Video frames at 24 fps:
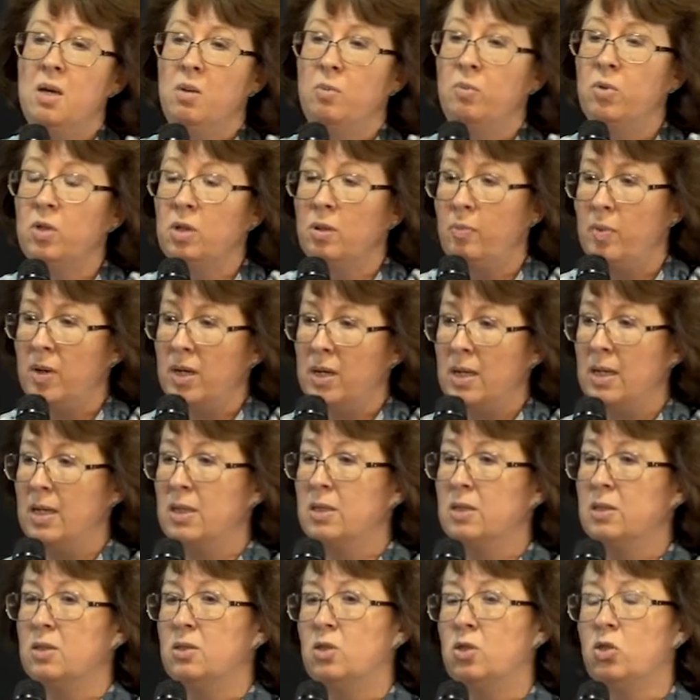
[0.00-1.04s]
было
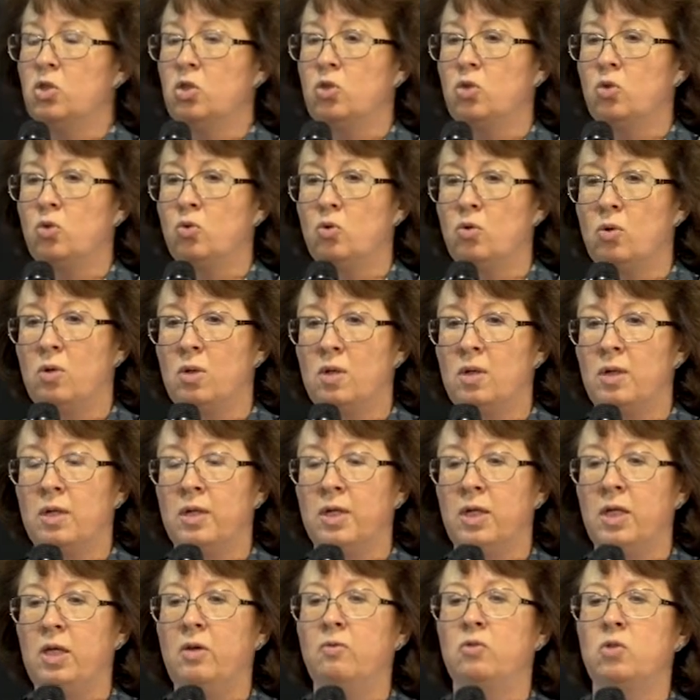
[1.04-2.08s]
показано, что
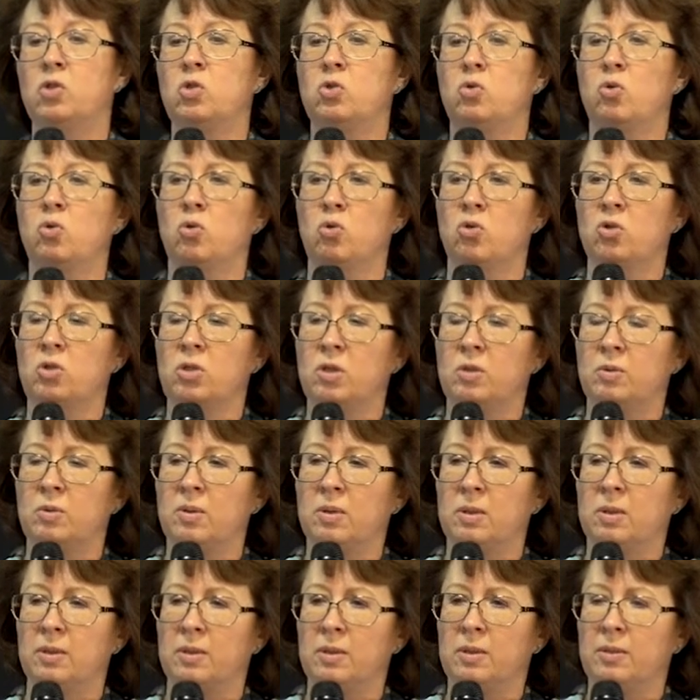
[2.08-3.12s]
э, и высокую
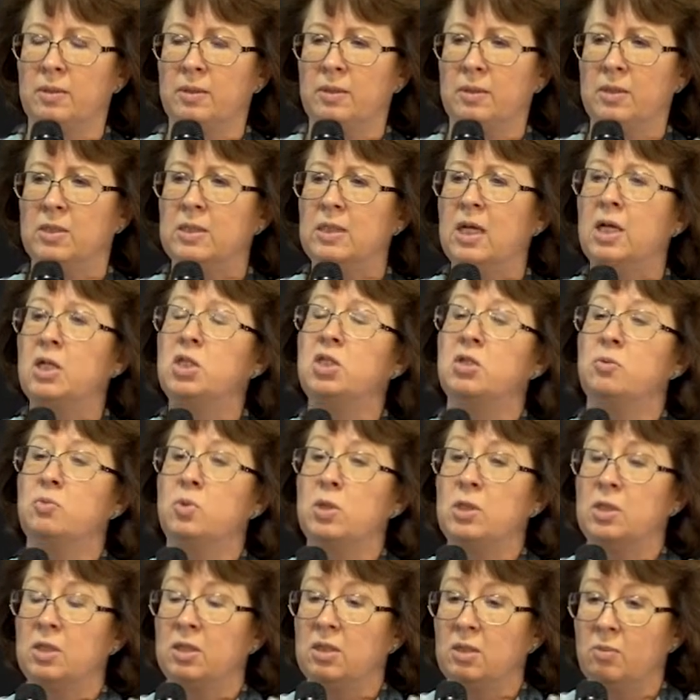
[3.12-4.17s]
э,
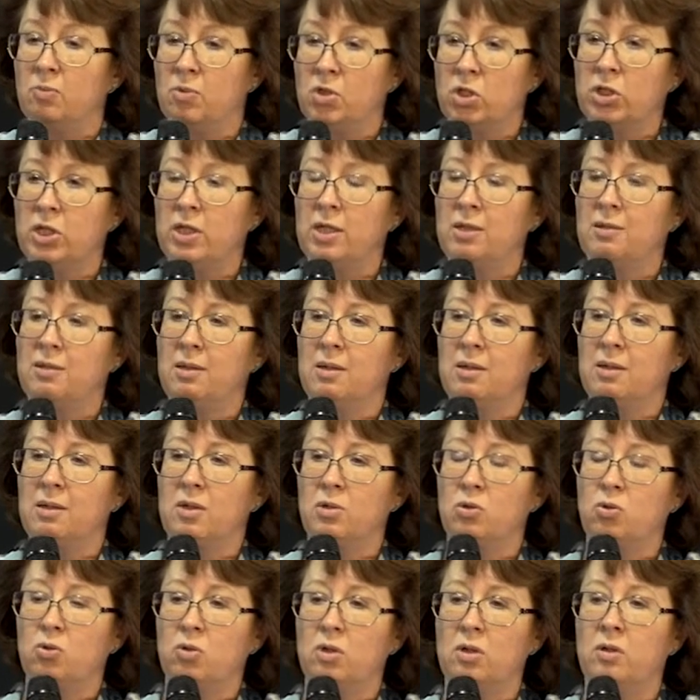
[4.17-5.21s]
значимость этой мишени, о
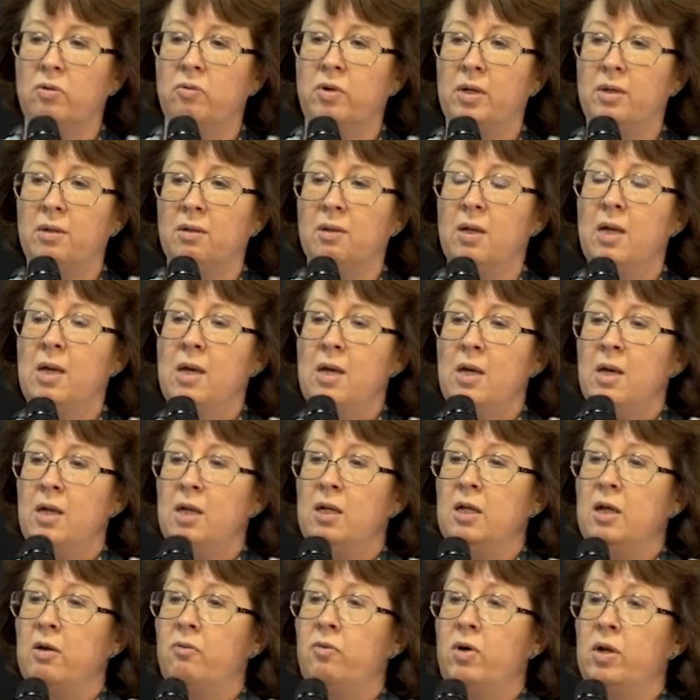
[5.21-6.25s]
которой говорил
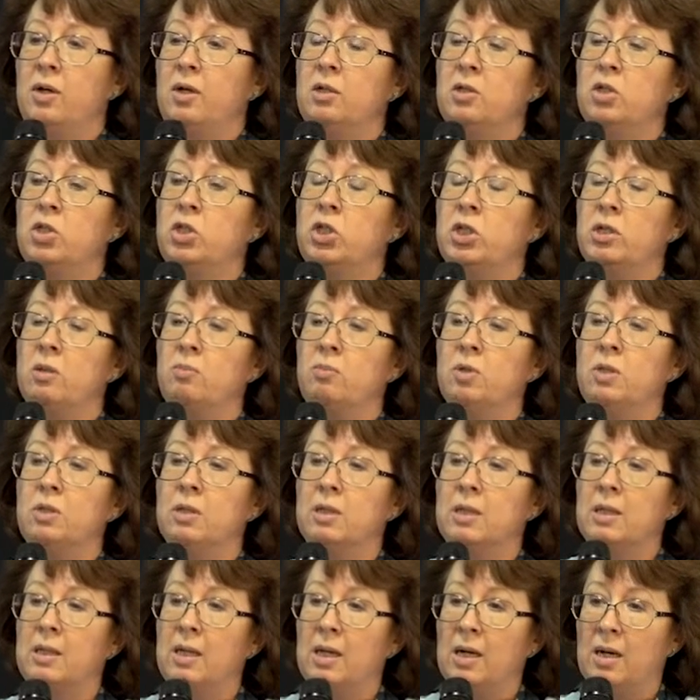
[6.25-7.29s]
Илья Валерьевич, именно
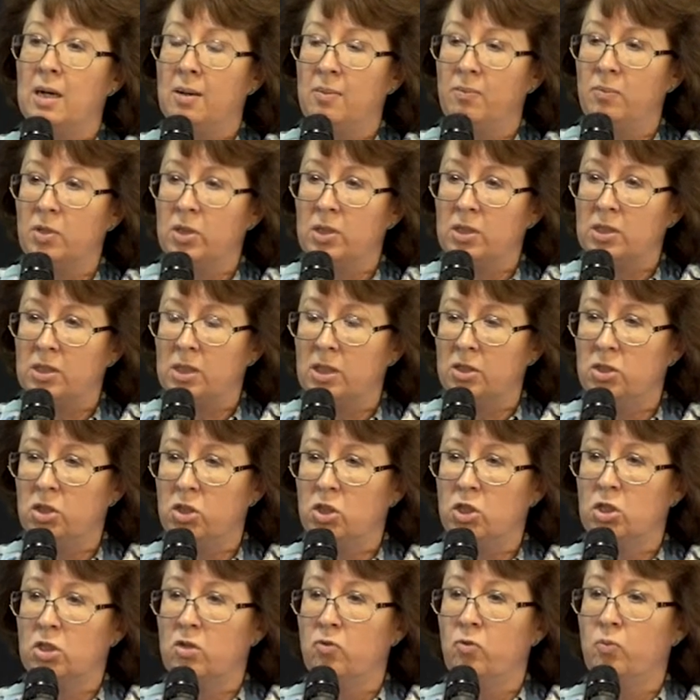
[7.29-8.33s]
для
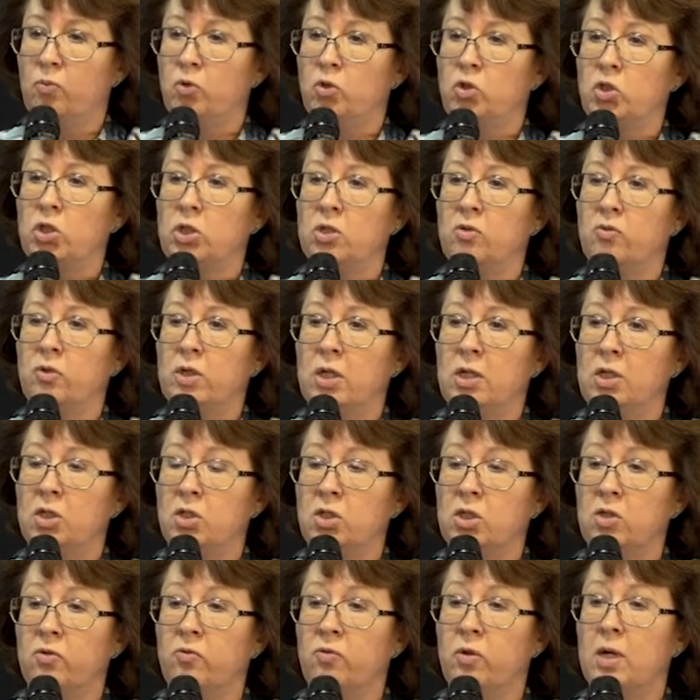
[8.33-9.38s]
метастатического
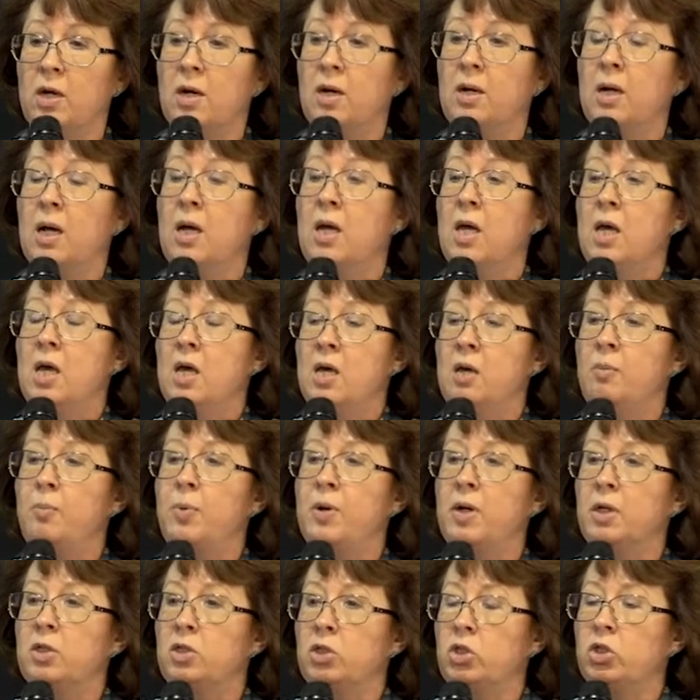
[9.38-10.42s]
почечного рака, и
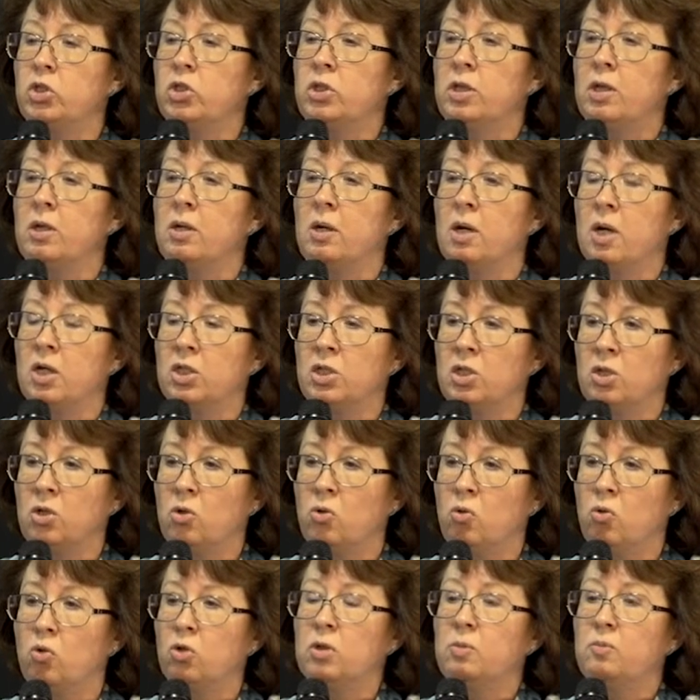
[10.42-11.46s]
практически каждый
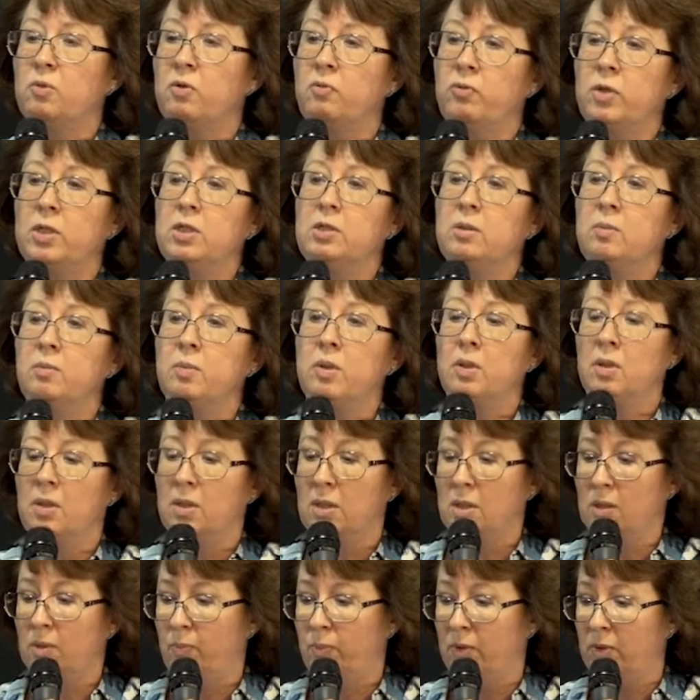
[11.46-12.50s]
год мы видим
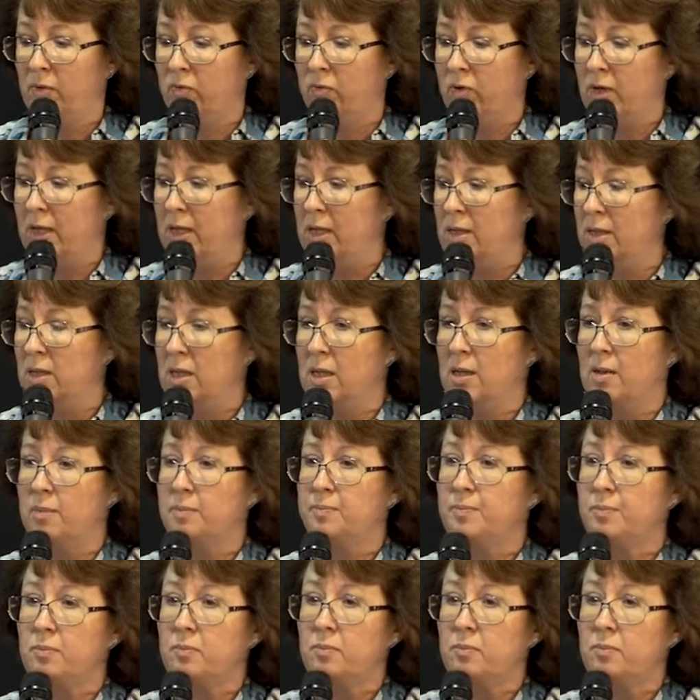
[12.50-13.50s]
э, появление